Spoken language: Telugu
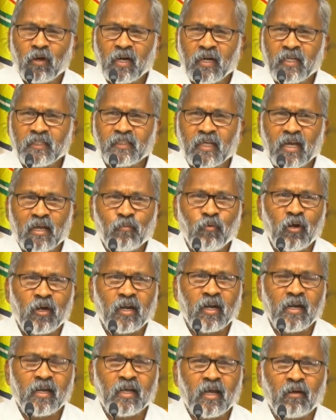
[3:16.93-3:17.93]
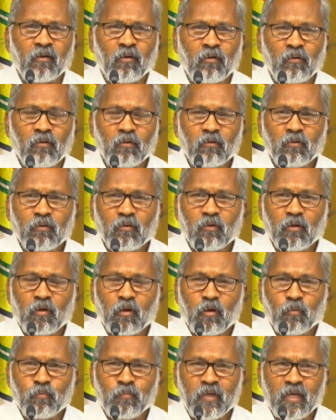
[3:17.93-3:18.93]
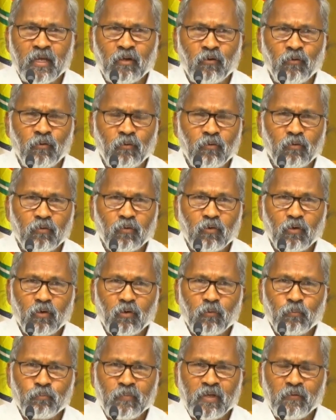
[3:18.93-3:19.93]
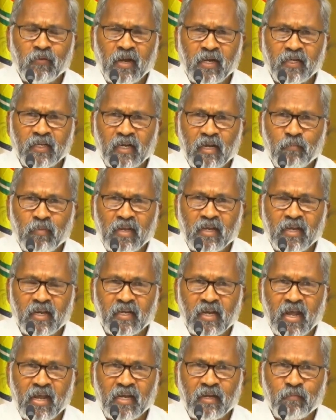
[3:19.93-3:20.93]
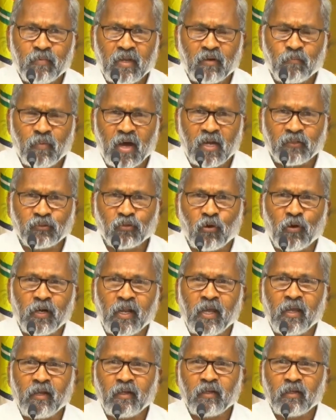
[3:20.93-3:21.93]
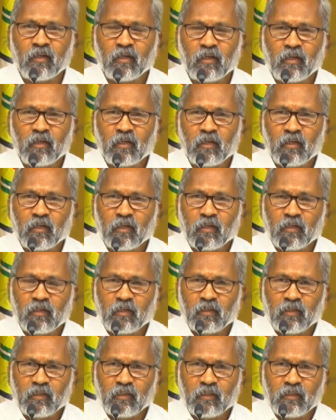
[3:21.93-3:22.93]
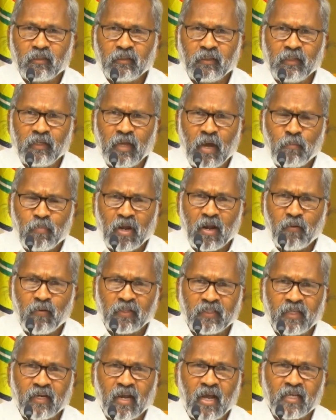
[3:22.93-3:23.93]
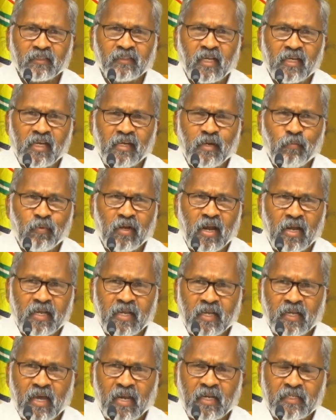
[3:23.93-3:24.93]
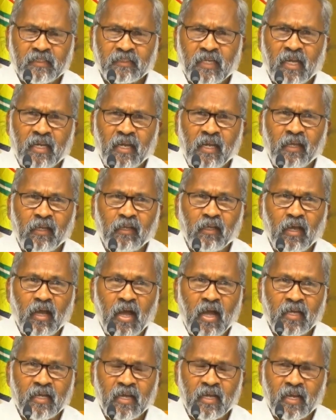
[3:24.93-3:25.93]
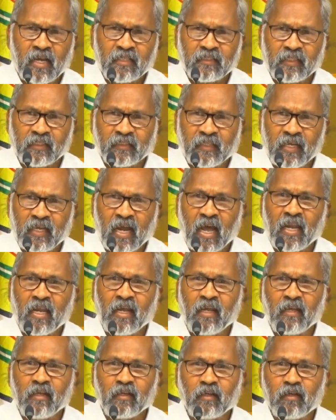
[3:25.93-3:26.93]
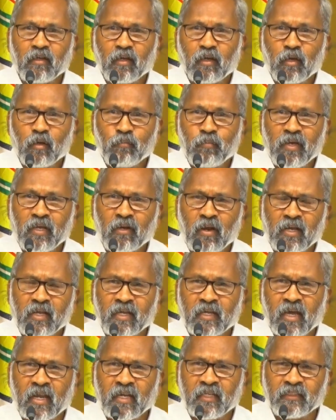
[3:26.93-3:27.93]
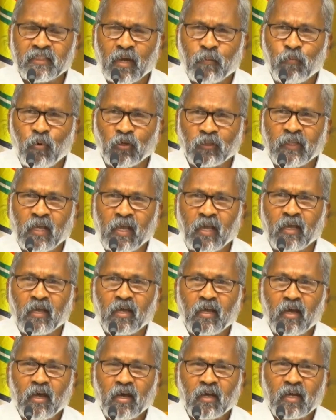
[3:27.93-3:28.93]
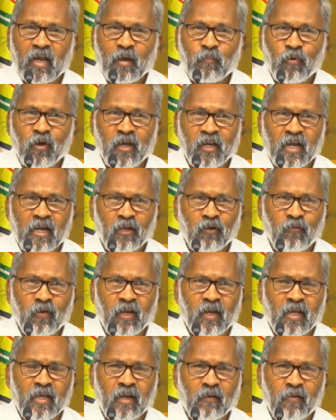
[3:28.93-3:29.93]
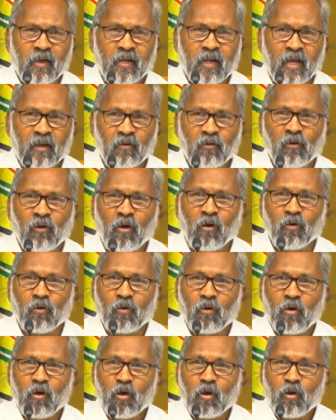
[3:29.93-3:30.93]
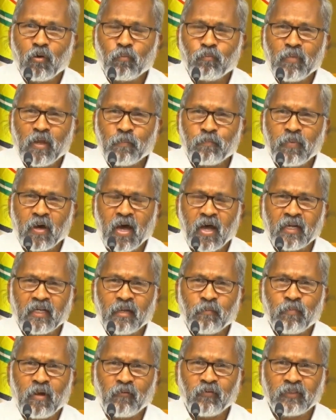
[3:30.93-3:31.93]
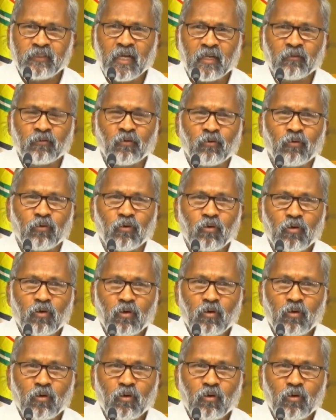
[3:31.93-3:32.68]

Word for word: ఒకటి జగన్మోహన్ రెడ్డి గారు మీరు మీ వెంటనే మీ నిర్ణయాన్ని మీరు మార్చుకోండి ఈ అమరావతి రాజధానిని మీరు అంగీకరించాలి అంగీకరించి తీరాలి మీరు అంగీకరించకపోతే రాబోయే రెండు వేల ఇరవై నాలుగులో మీ పార్టీ భవిష్యత్తు